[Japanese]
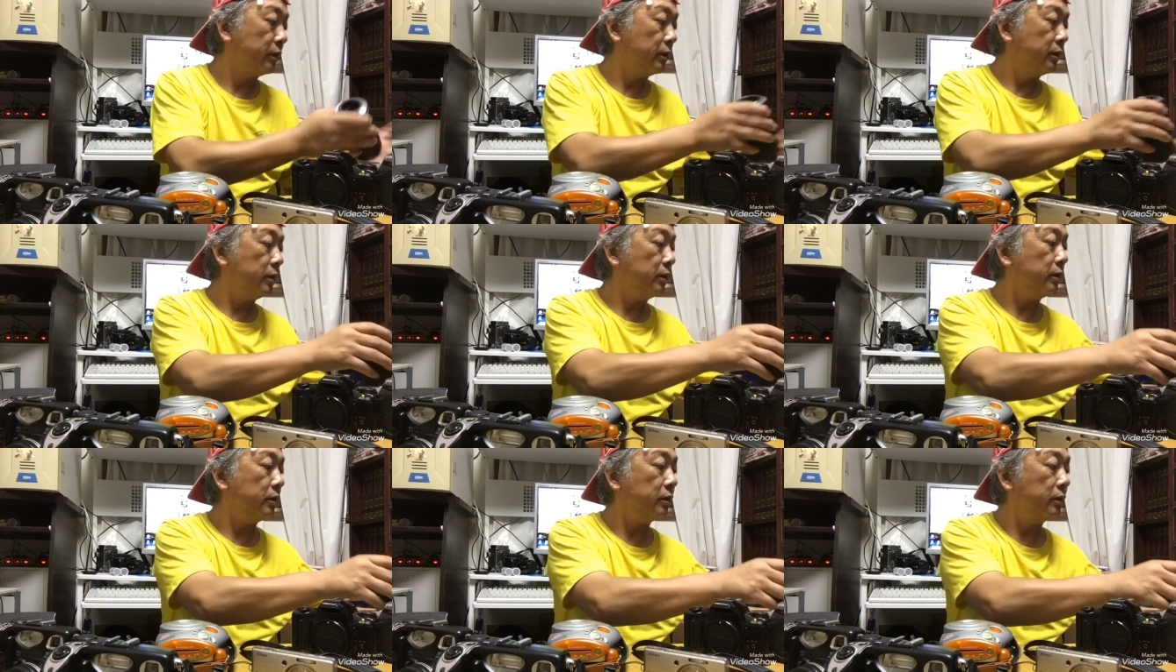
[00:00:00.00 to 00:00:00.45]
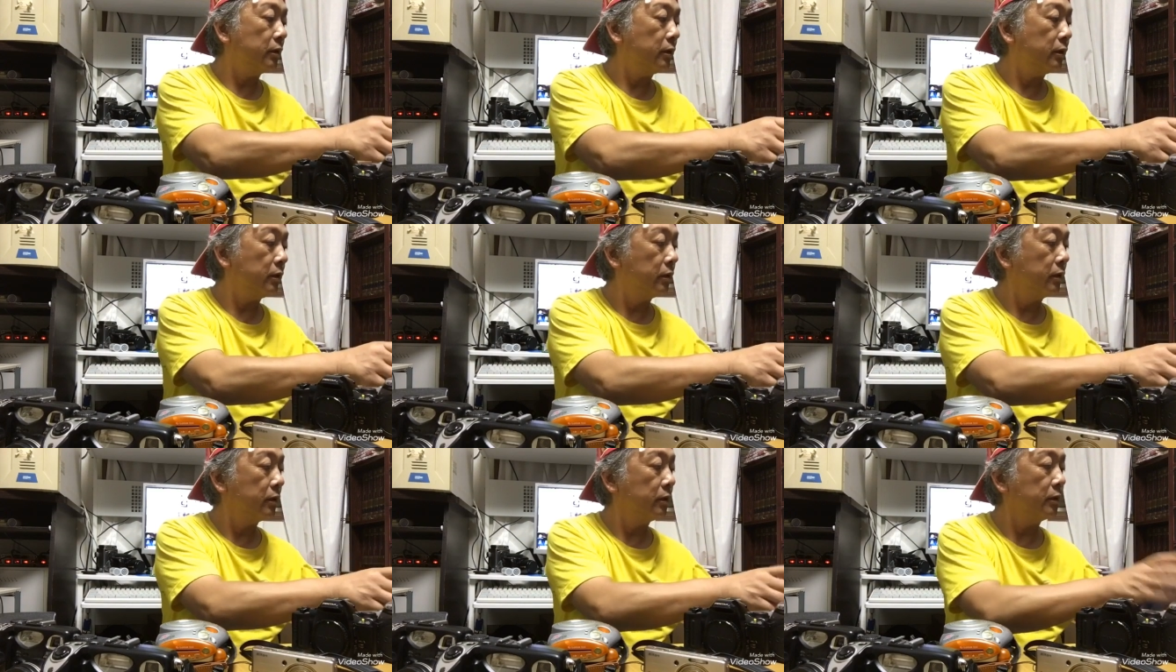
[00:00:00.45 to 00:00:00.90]
で
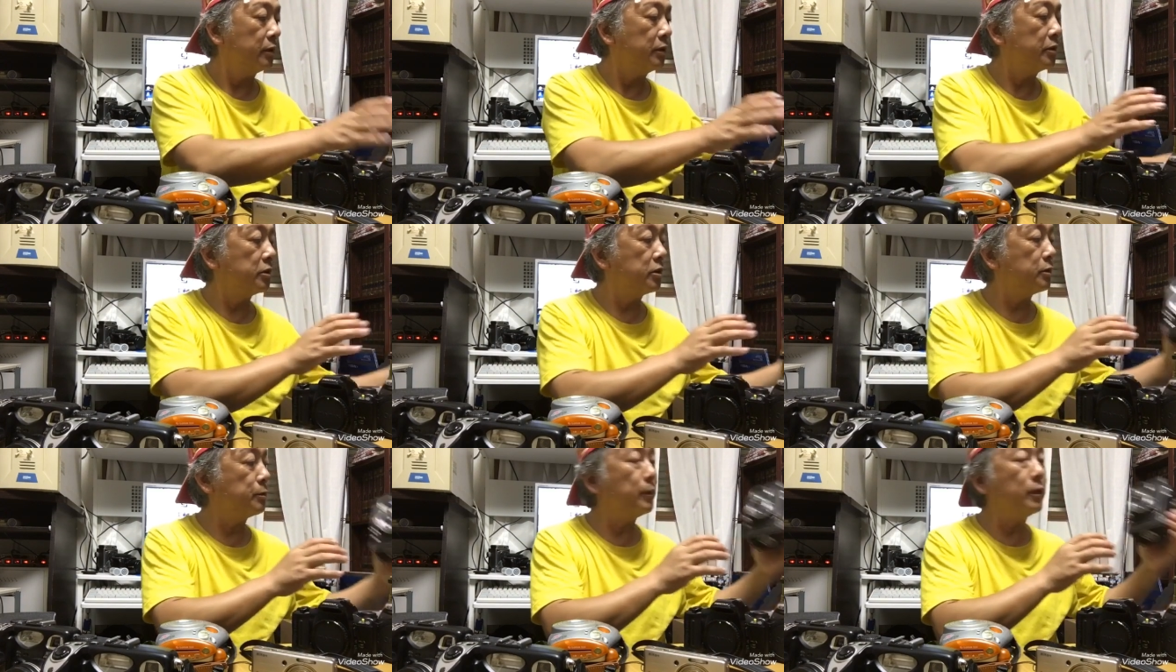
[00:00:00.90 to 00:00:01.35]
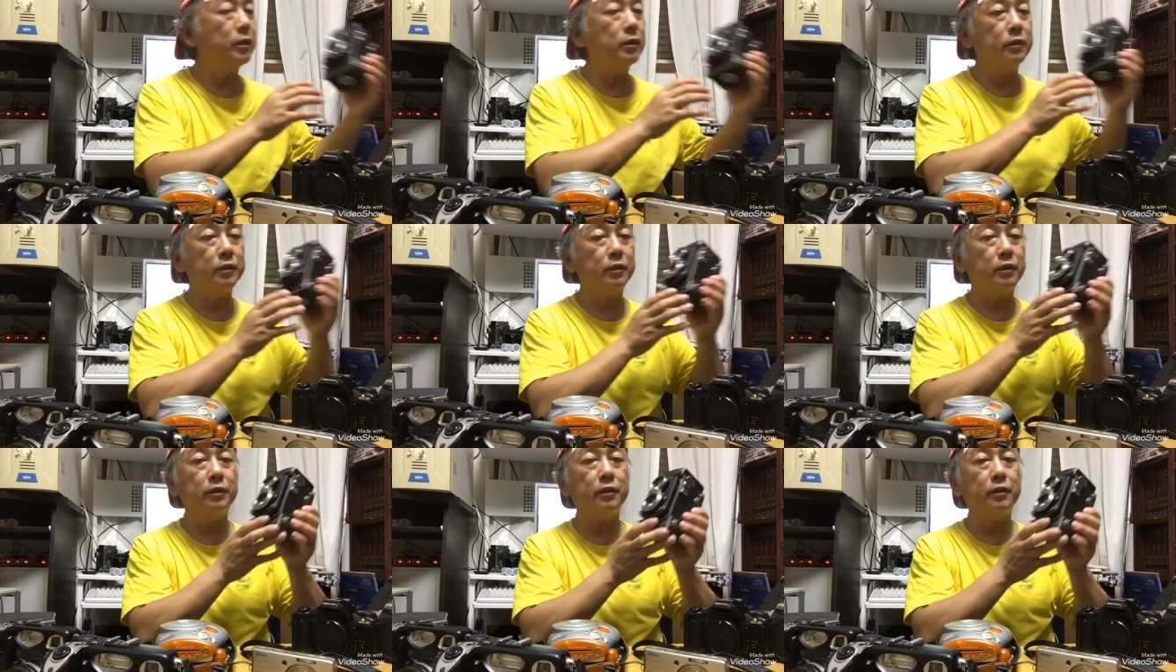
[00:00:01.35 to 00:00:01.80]
一
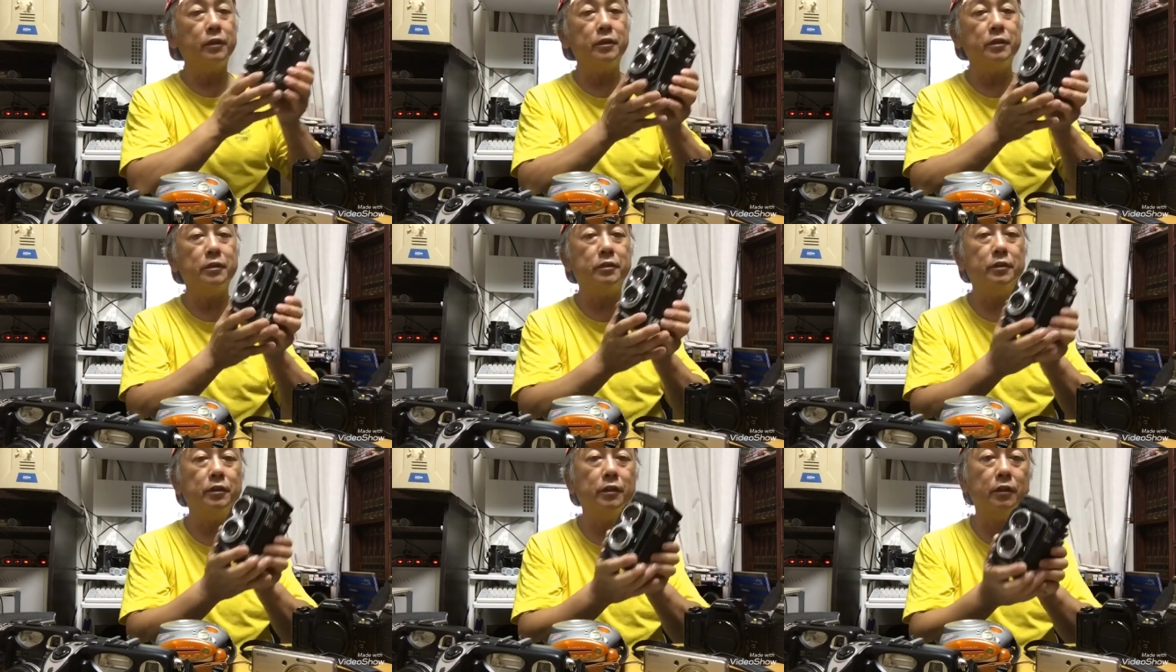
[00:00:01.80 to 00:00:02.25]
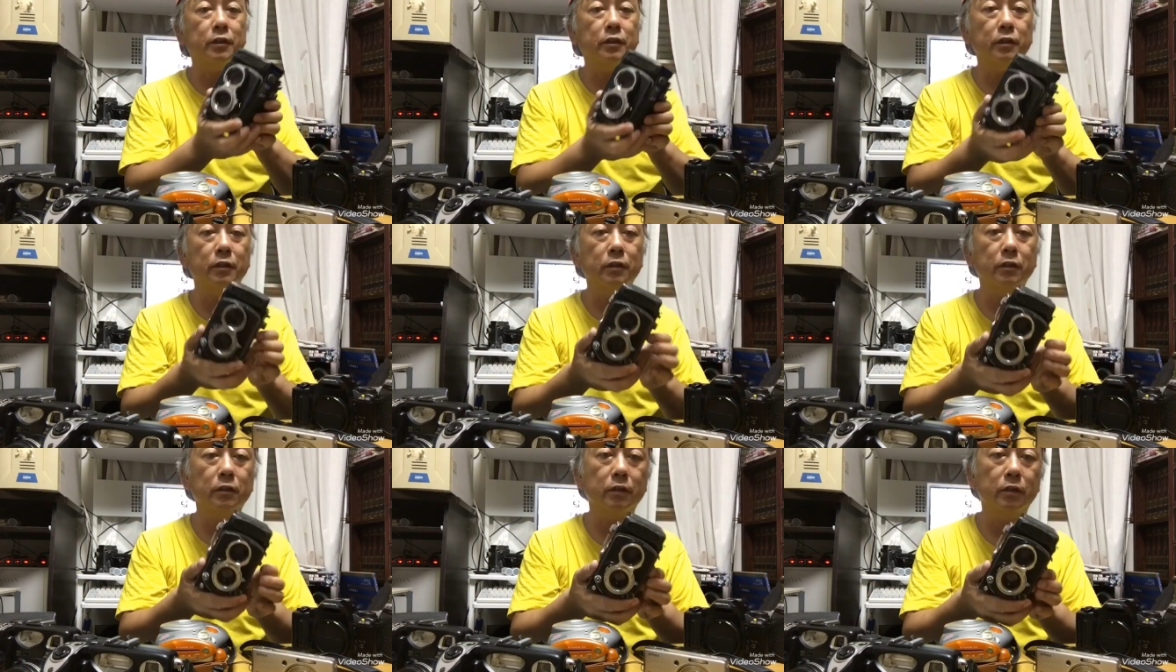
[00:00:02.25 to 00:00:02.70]
番期待してい
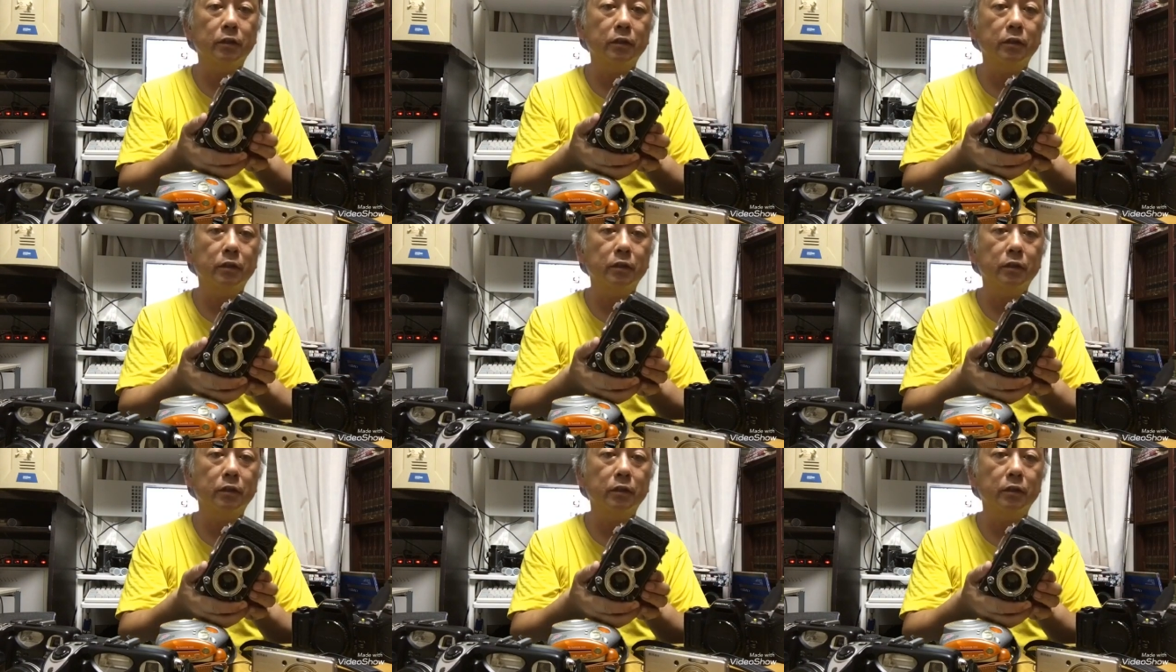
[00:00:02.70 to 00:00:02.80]
た、